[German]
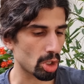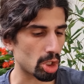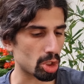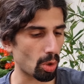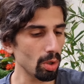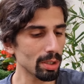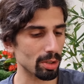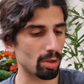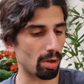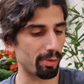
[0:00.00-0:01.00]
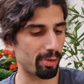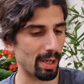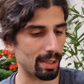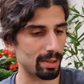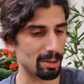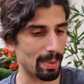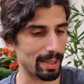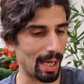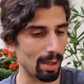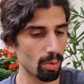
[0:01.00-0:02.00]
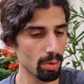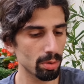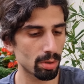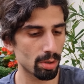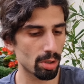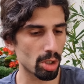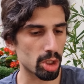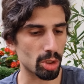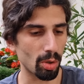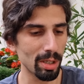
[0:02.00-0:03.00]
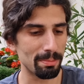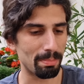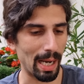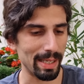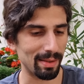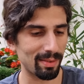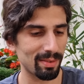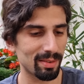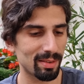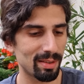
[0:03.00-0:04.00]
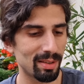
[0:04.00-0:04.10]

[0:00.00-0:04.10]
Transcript: Stollenkonfekt. Ich meine, hallo? Stollenbites.